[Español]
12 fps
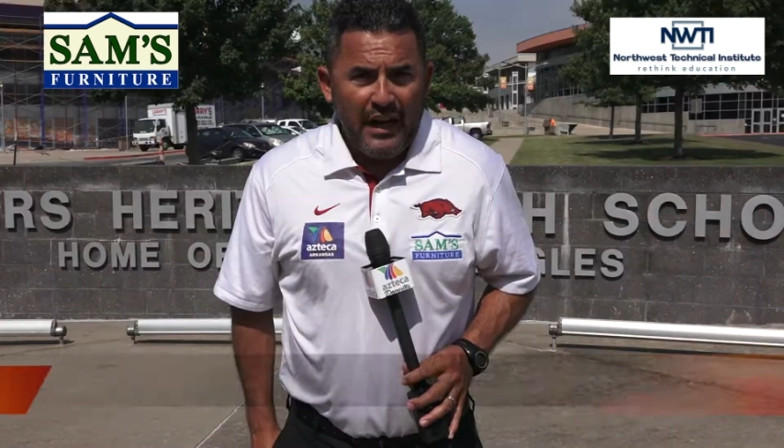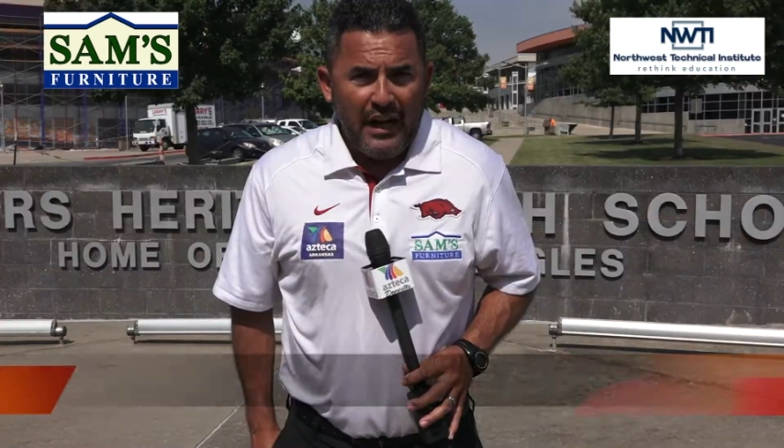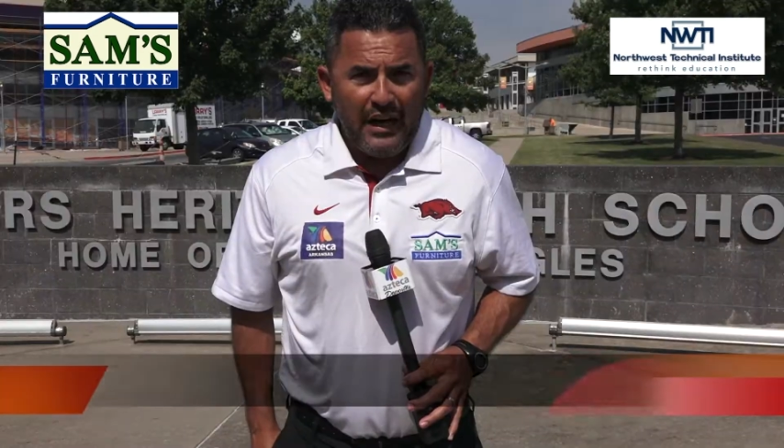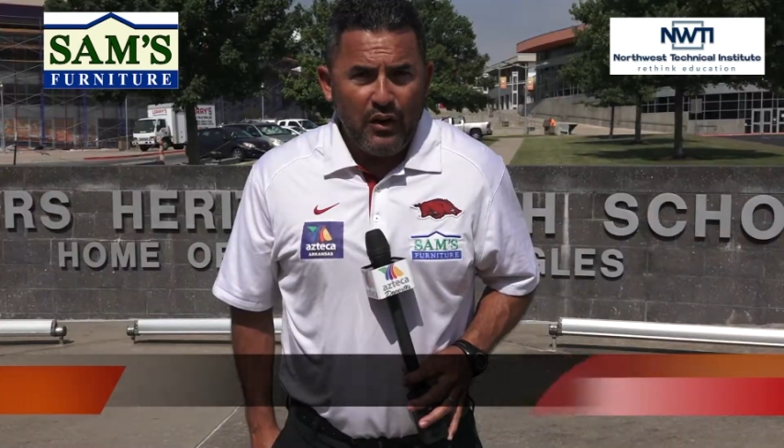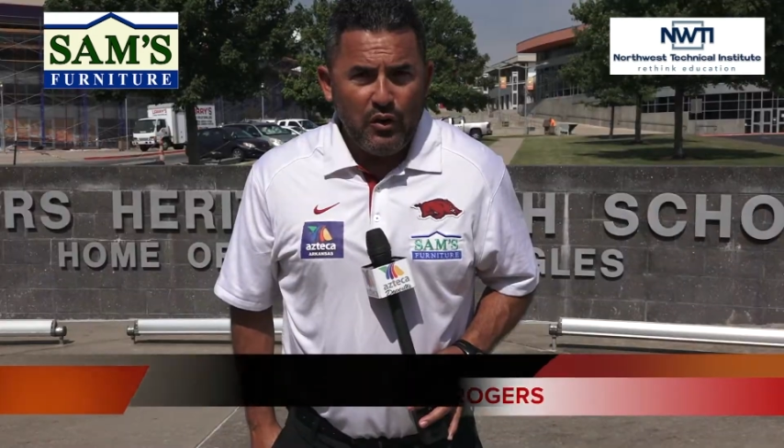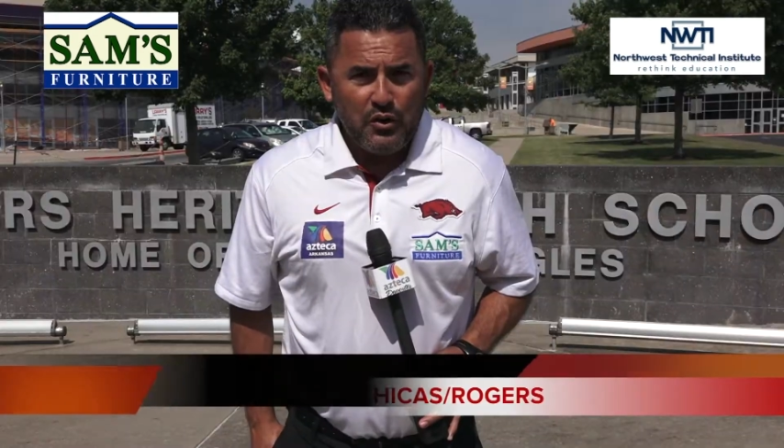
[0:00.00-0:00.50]

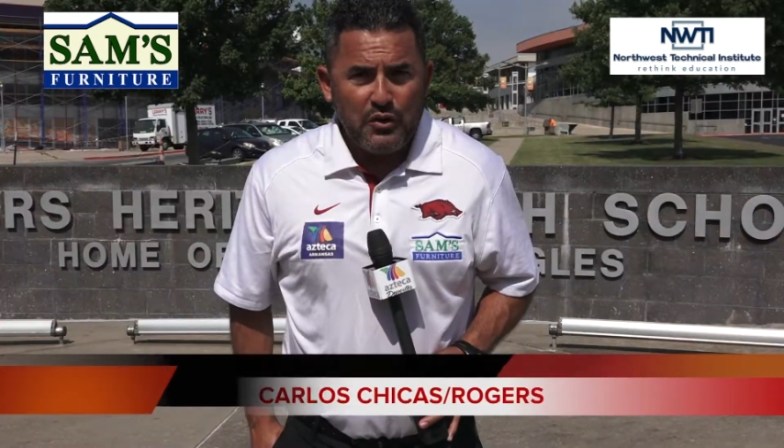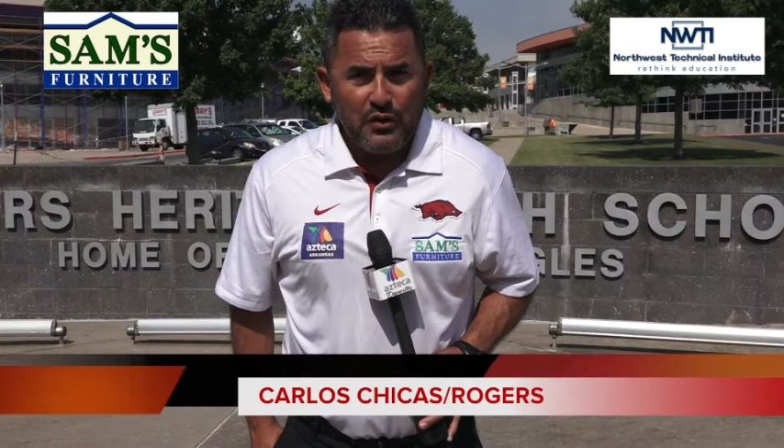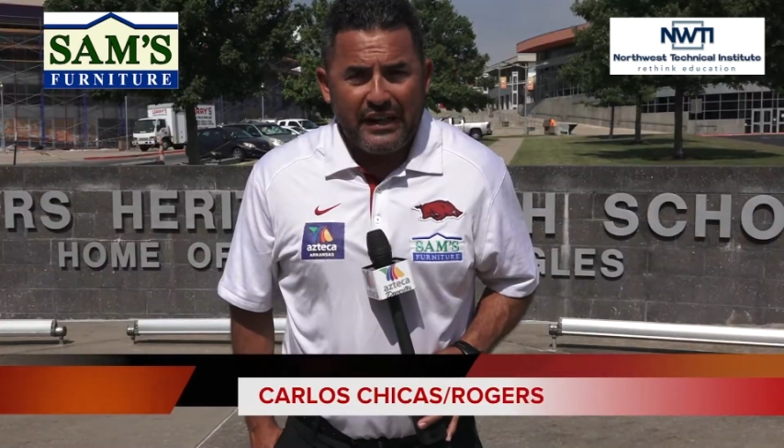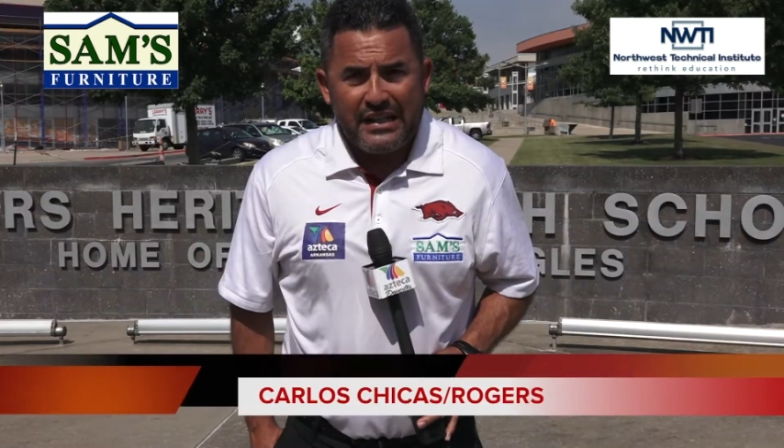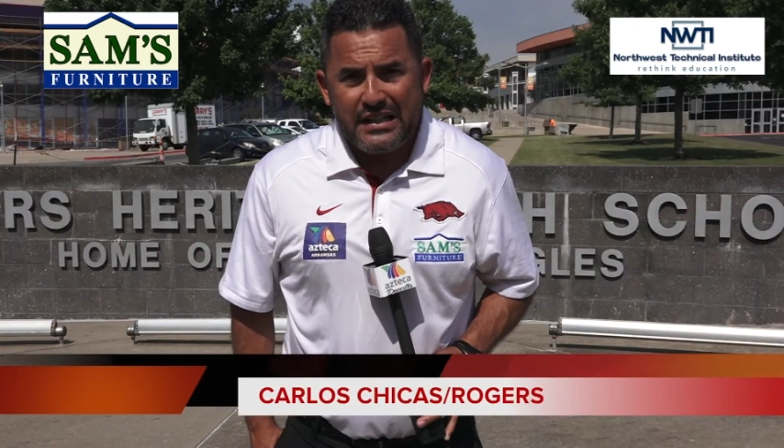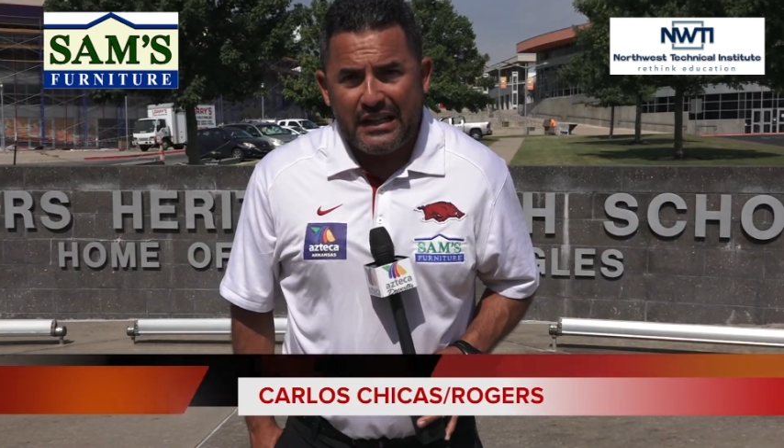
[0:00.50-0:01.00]

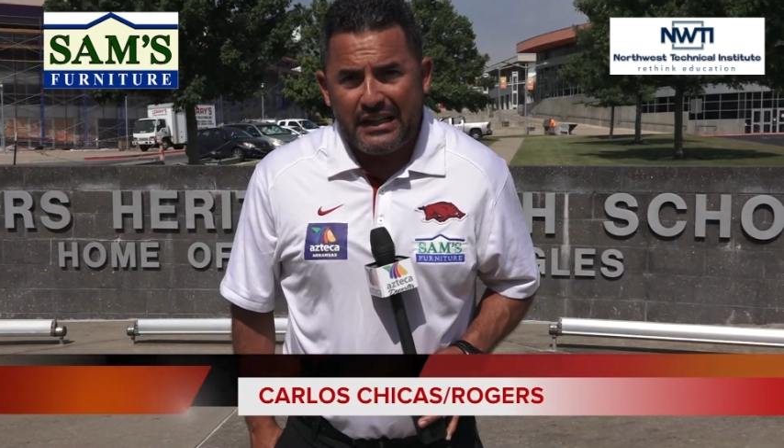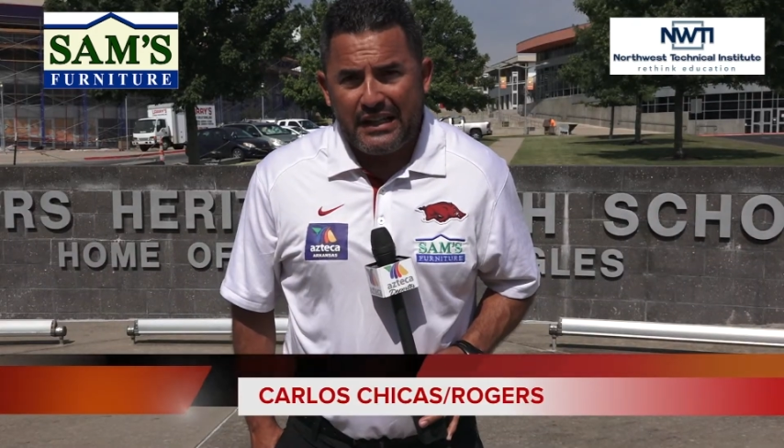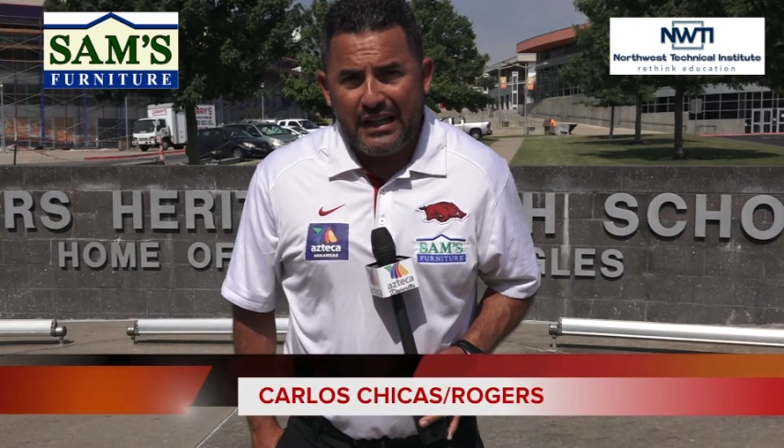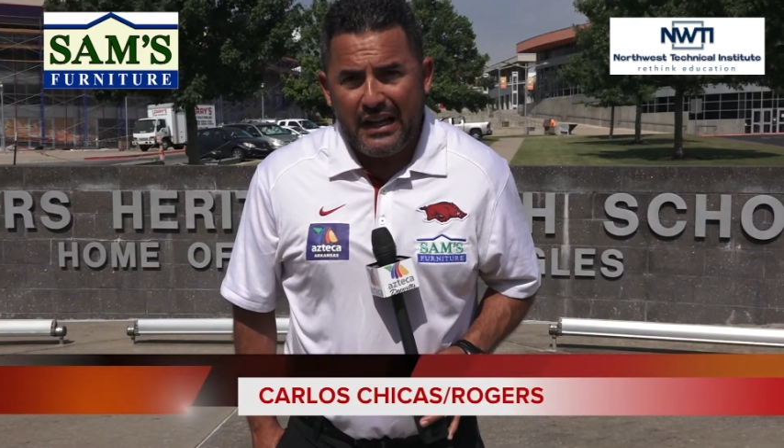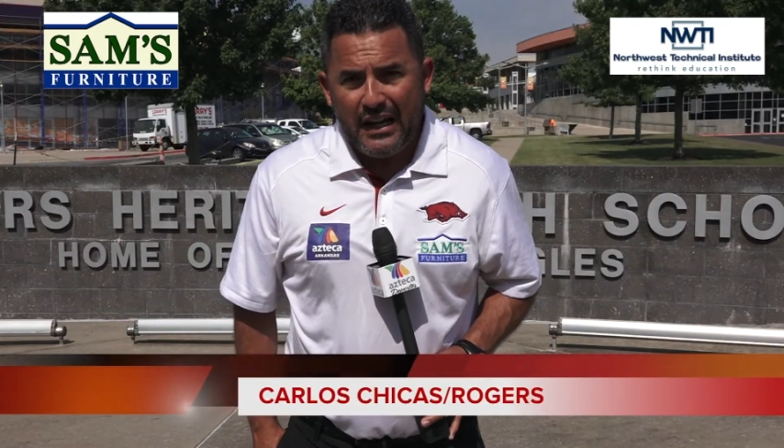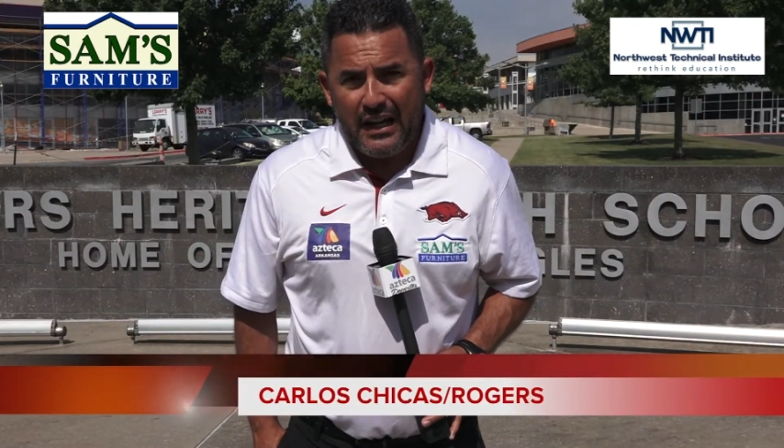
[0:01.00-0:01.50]
Agosto es el
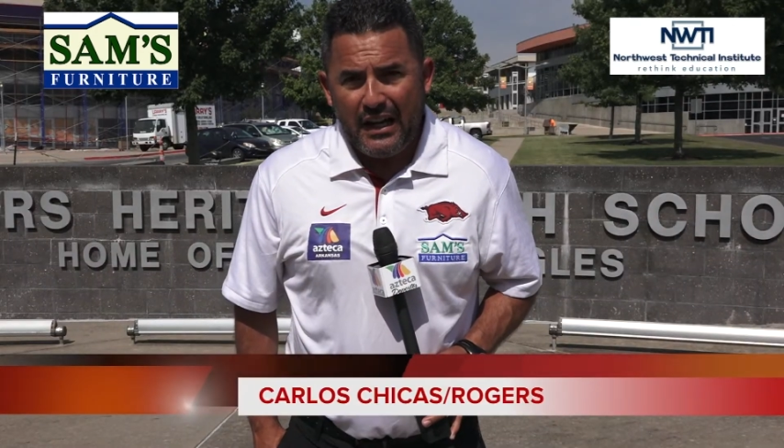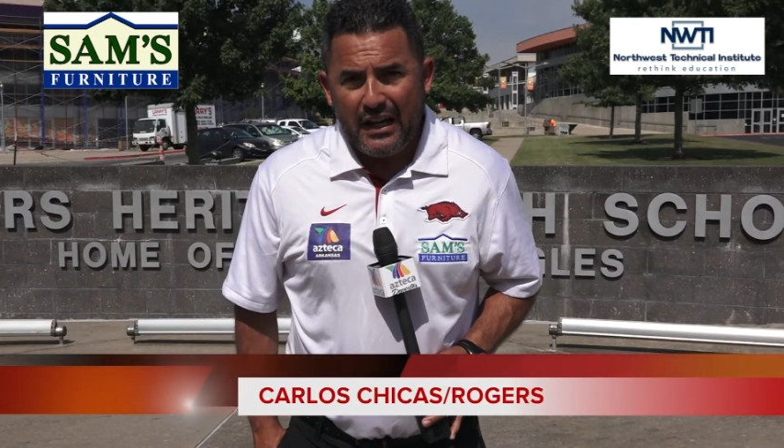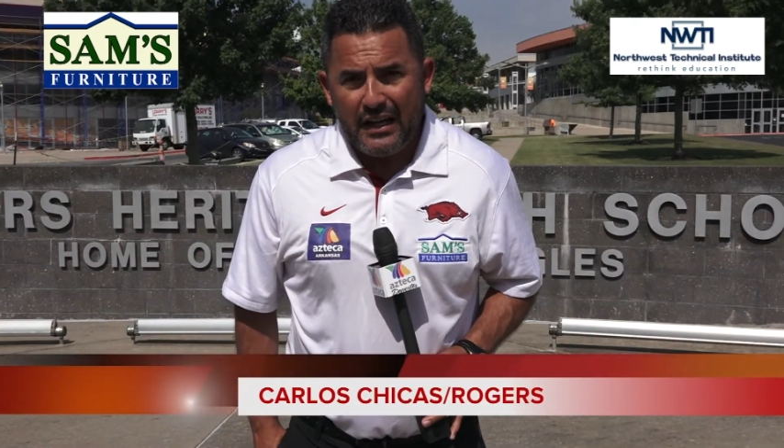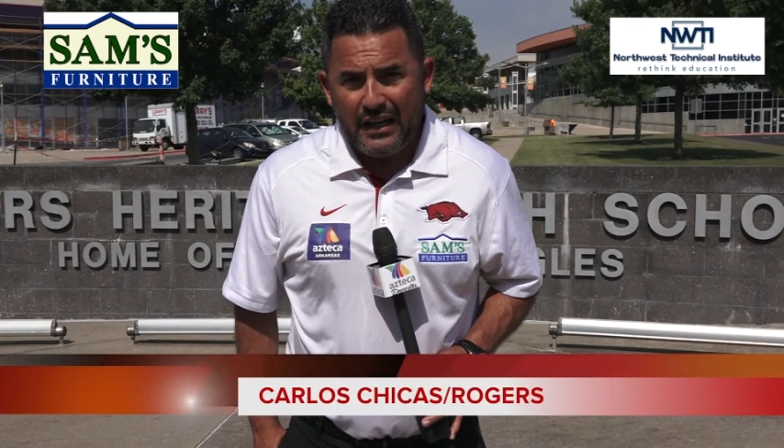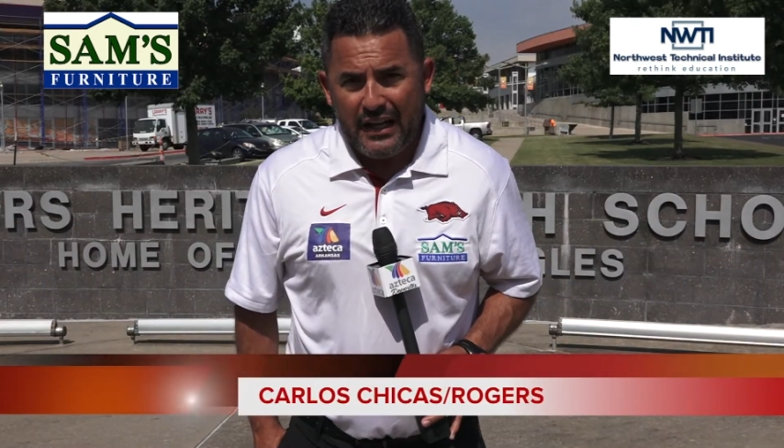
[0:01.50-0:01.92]
día